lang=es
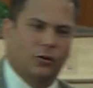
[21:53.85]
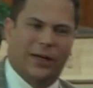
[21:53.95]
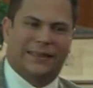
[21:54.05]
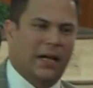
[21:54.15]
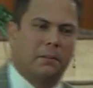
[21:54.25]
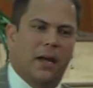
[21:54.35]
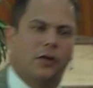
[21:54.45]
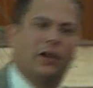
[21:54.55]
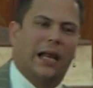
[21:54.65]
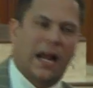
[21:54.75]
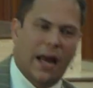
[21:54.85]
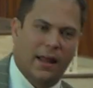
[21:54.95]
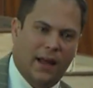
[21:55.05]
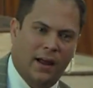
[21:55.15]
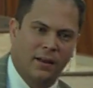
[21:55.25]
no está en medio de la
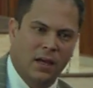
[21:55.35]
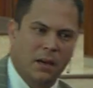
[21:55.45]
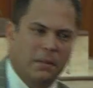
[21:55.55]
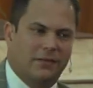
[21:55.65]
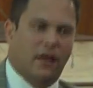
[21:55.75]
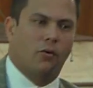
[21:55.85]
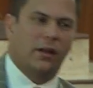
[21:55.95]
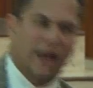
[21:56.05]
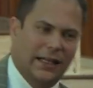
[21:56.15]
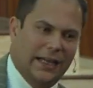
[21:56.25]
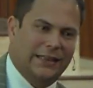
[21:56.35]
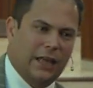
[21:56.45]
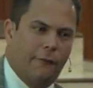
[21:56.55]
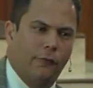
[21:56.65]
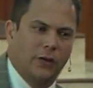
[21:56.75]
nada. Mi seguridad
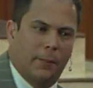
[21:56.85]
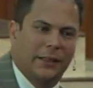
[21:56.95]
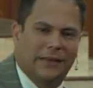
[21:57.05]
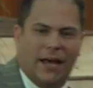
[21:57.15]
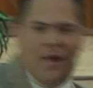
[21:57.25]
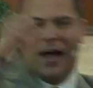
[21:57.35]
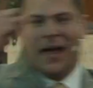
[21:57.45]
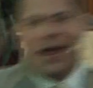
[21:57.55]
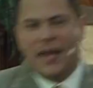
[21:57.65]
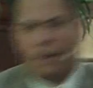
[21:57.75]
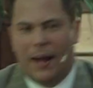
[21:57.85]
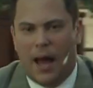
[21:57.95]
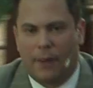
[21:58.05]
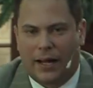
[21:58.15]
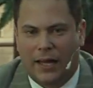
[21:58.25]
está fundamentada en la
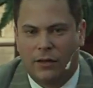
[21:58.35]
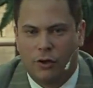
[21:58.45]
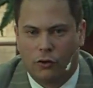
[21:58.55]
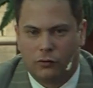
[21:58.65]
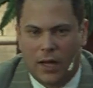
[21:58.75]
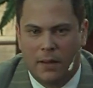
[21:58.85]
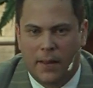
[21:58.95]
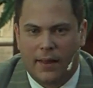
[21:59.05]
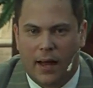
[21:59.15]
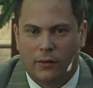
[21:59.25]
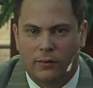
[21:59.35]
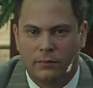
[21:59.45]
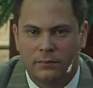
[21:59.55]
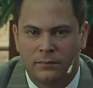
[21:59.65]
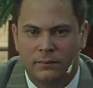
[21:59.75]
palabra que Dios que Él me ha dado.
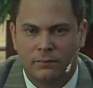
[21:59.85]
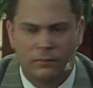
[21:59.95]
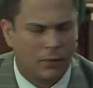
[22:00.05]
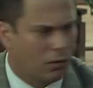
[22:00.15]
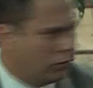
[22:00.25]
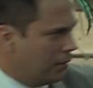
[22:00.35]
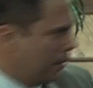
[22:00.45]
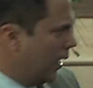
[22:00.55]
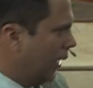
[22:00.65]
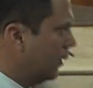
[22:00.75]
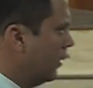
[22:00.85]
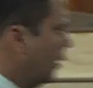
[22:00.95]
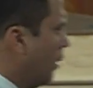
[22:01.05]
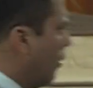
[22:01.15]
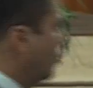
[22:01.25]
Escúcheme bien,
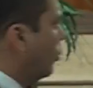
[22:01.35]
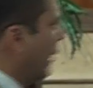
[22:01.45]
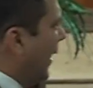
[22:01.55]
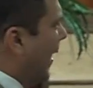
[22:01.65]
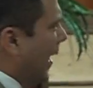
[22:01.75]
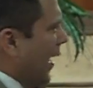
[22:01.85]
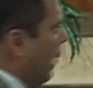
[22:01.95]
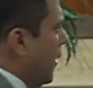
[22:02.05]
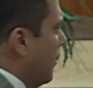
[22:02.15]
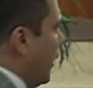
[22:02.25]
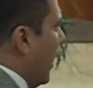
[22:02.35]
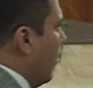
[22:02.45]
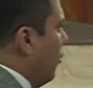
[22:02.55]
cuando usted lee la Biblia,